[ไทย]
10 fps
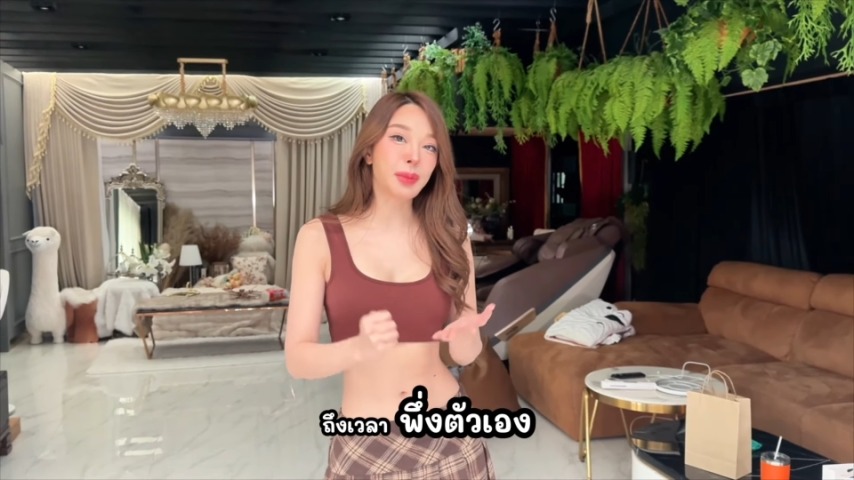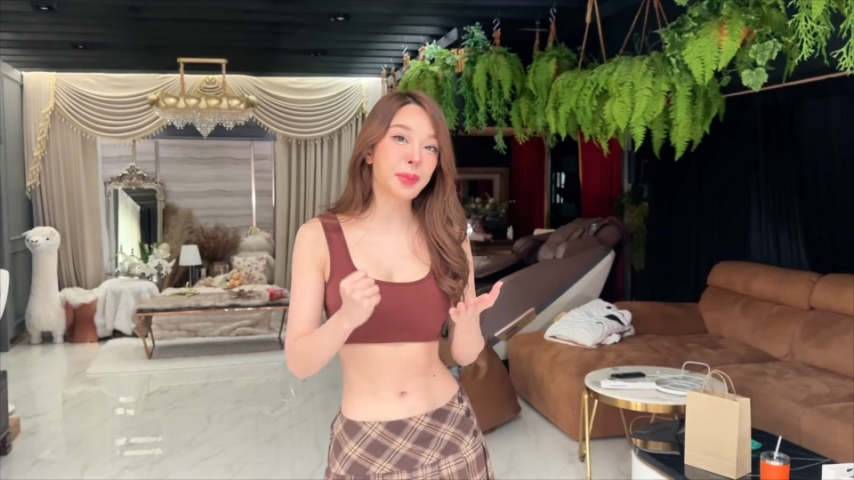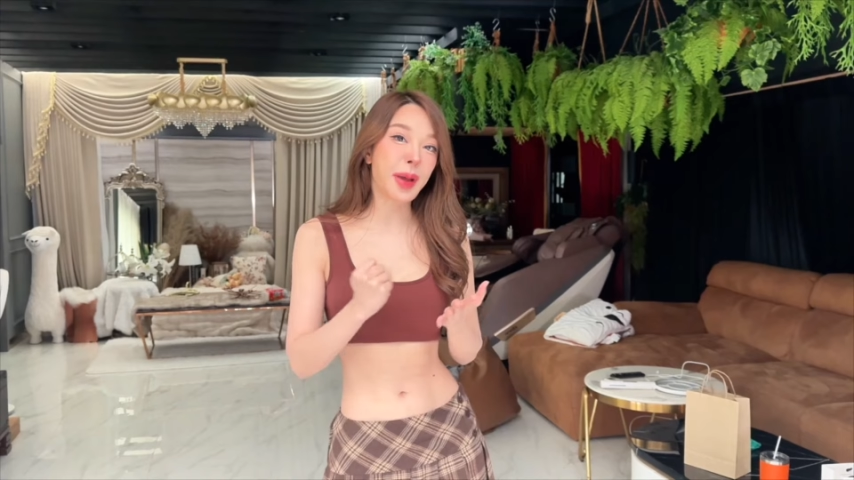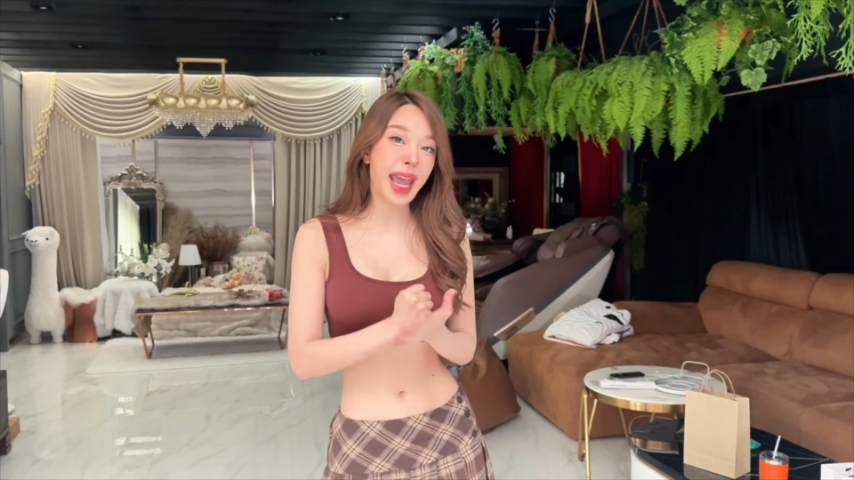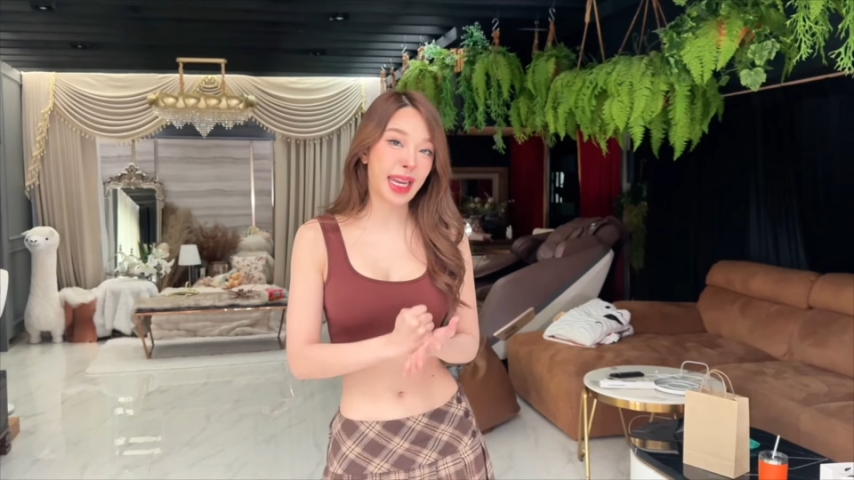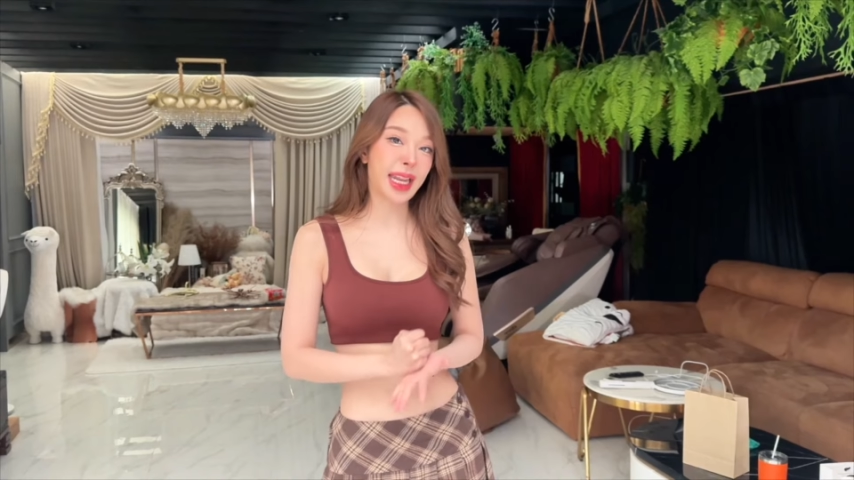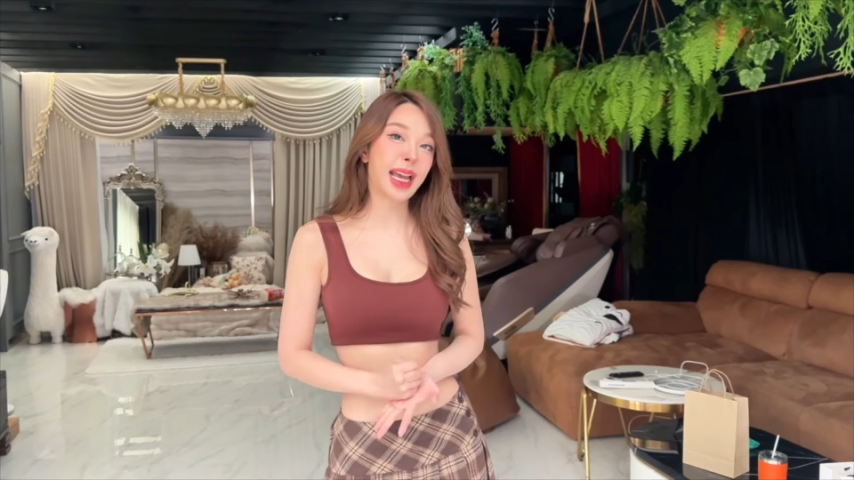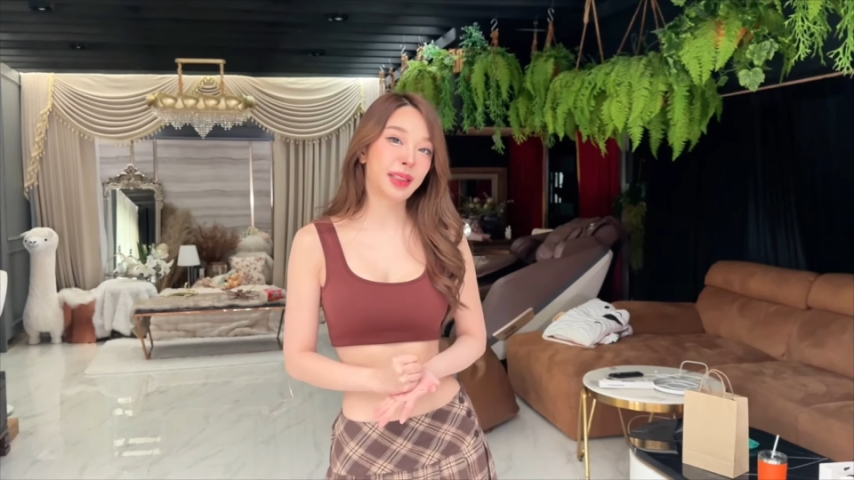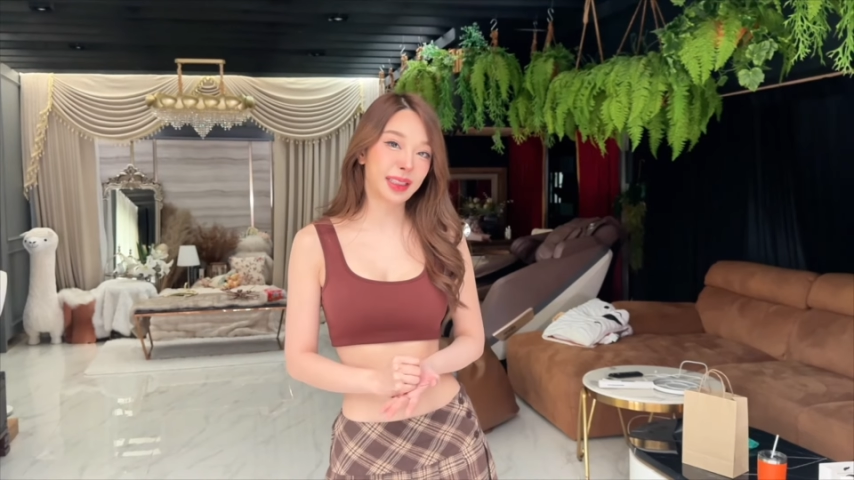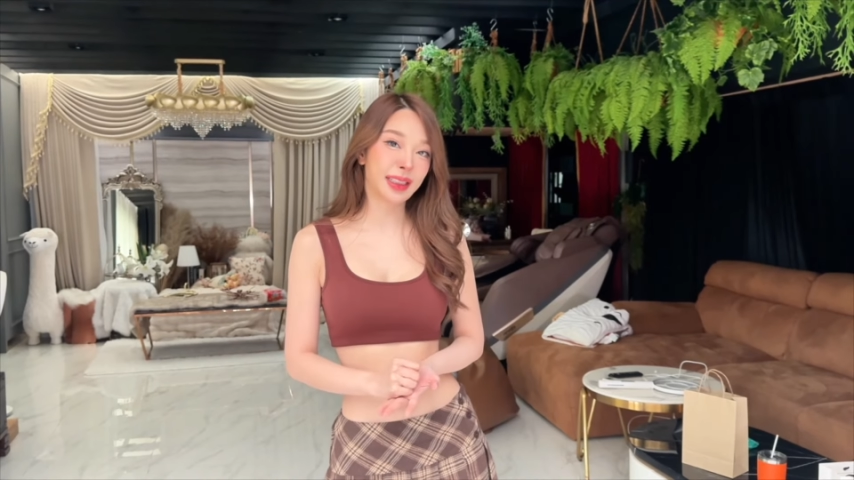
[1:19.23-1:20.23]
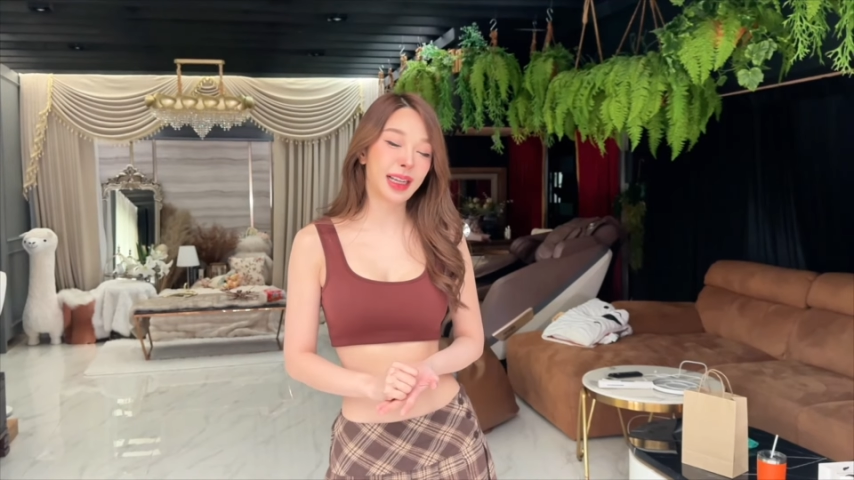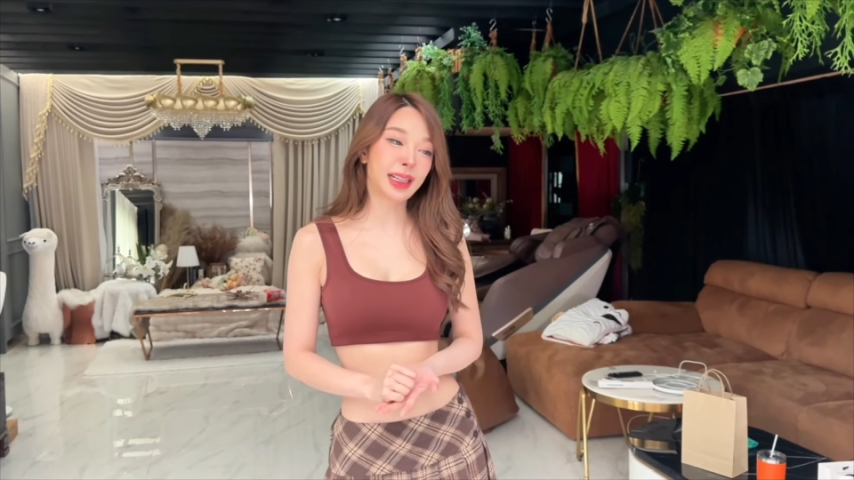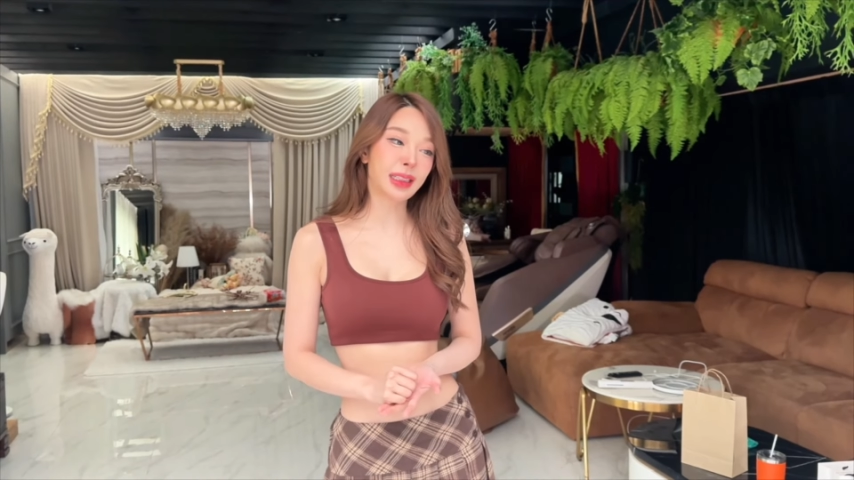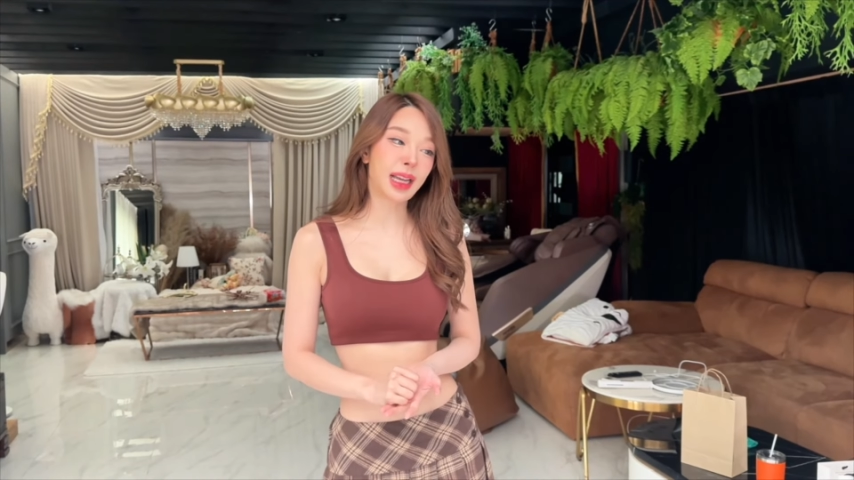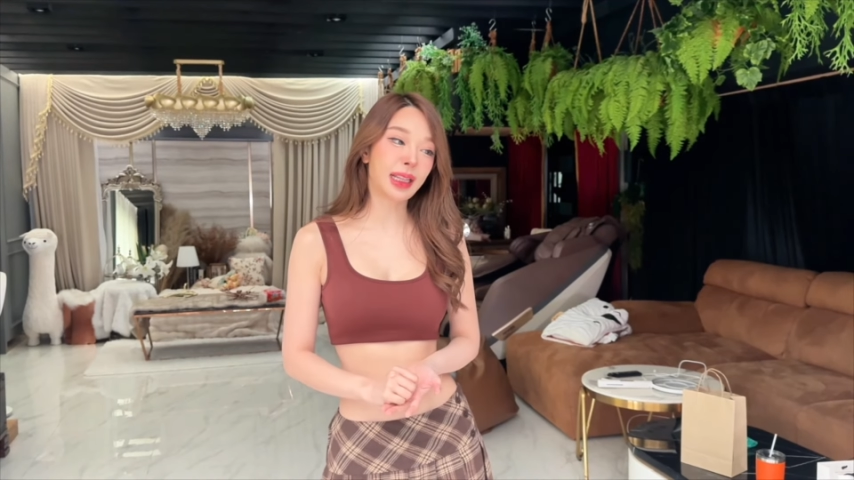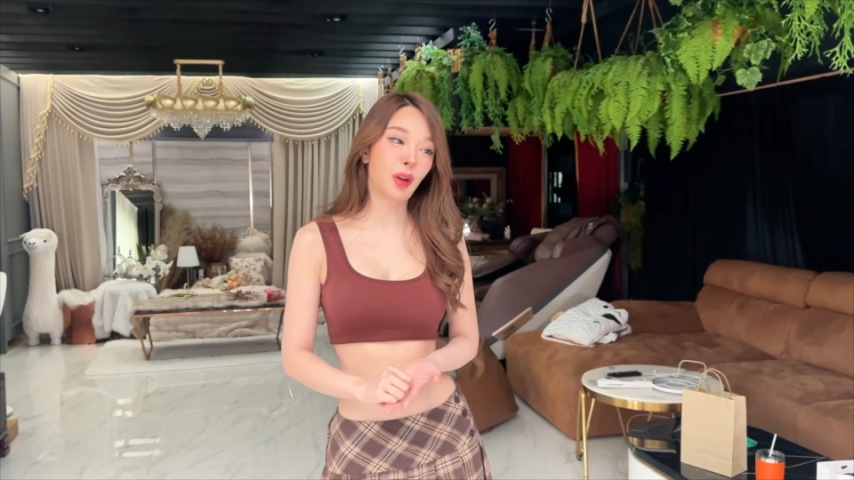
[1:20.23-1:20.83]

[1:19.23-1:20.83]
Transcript: 38 แล้วเออดังนั้นถ้า